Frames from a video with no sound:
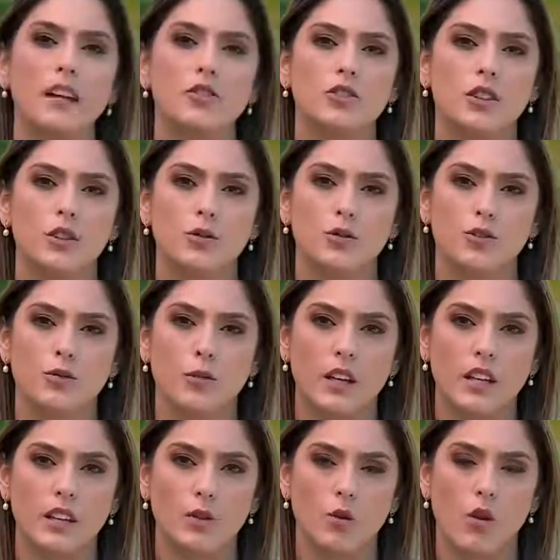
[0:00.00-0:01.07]
partido de
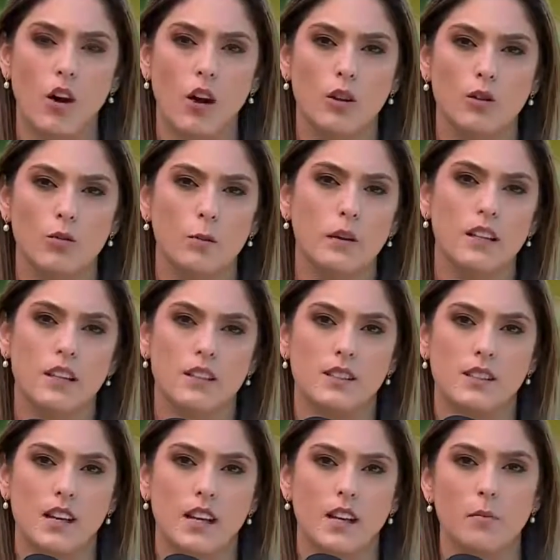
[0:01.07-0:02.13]
Fernando Collor, o
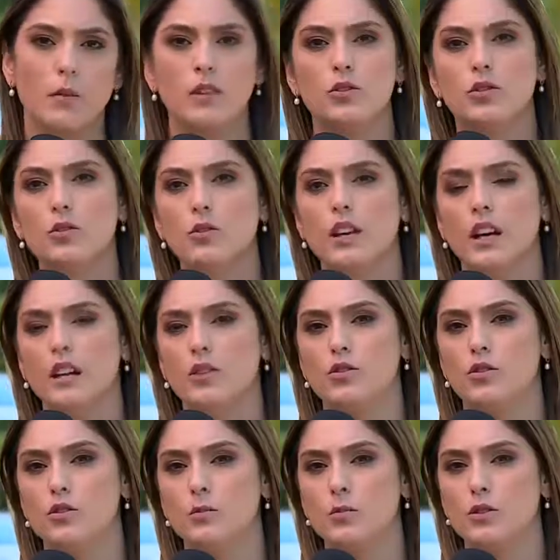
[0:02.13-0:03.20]
PTC, que pediu que ele
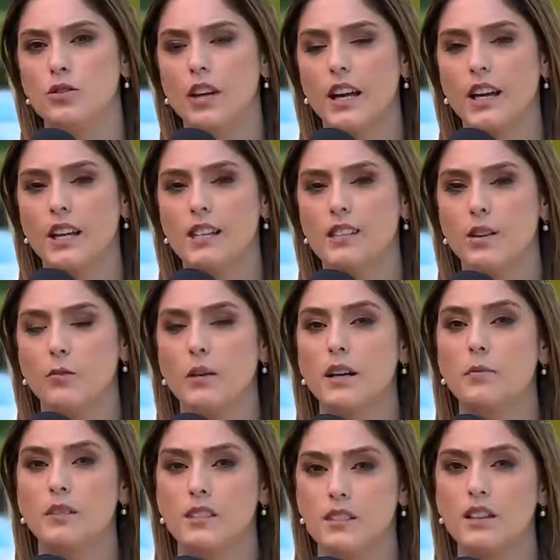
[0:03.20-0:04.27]
dispute a eleição
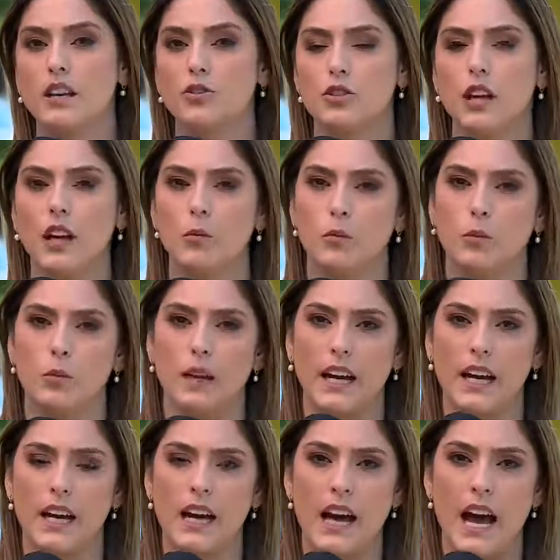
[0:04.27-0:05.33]
para presidente da
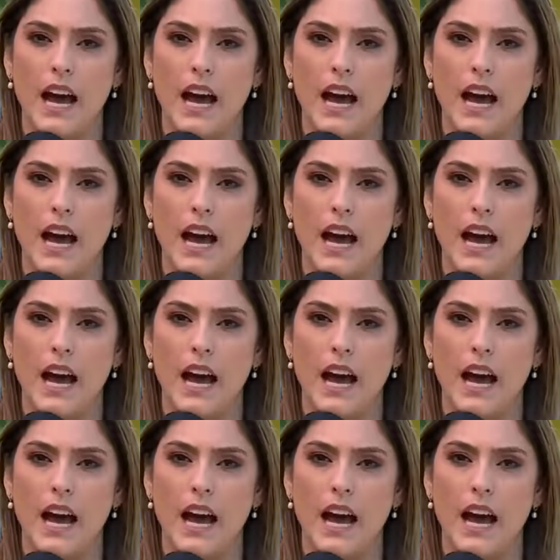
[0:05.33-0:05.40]
República.